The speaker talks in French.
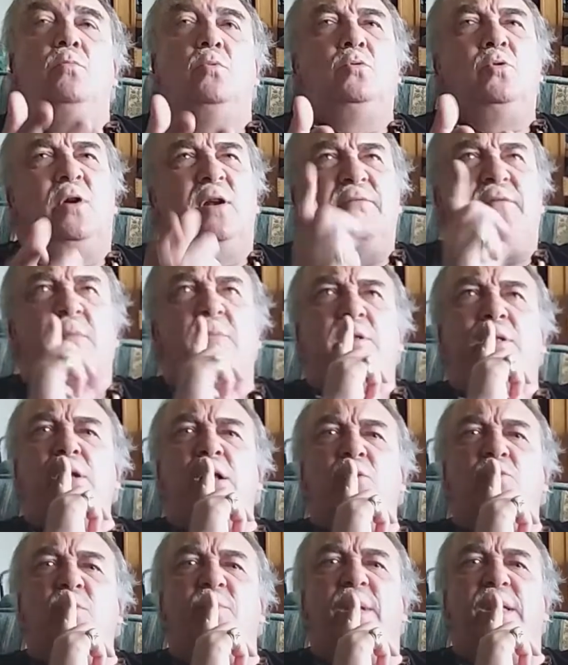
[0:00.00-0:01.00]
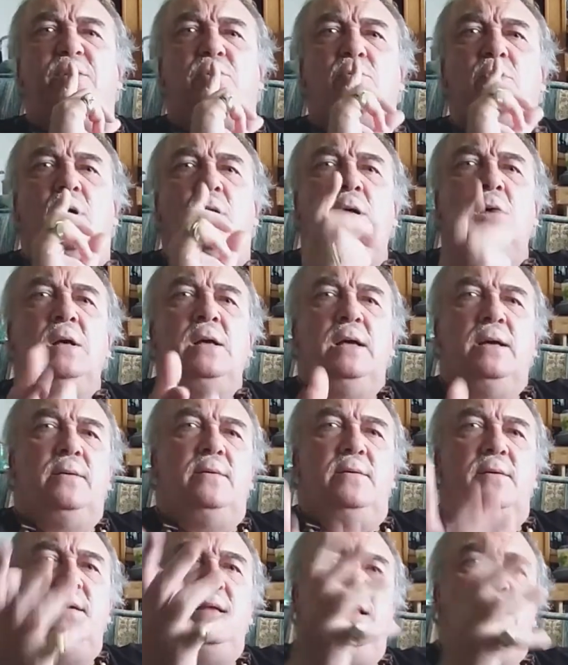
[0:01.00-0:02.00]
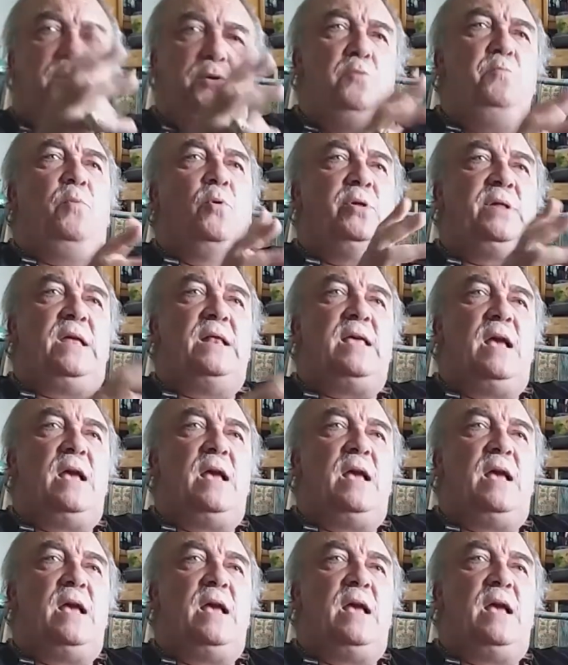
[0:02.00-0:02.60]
dans l'alphabet solaire je suis pas sûr, il suppose qu'il